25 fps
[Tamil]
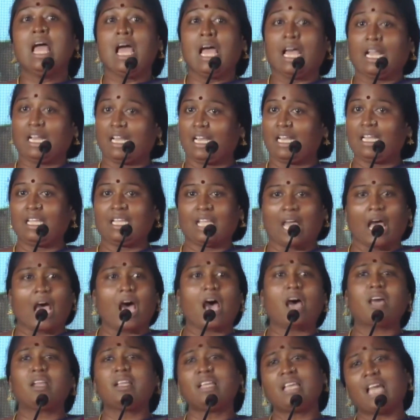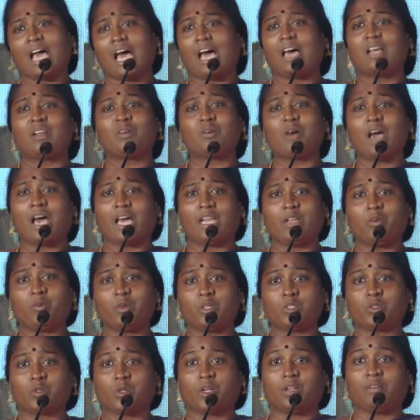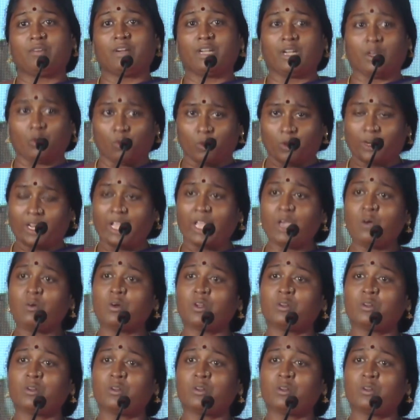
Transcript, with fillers: அதனால் யாரும் யாருக்கும் அறிவுரை சொல்ல வேண்டாம் ஒரே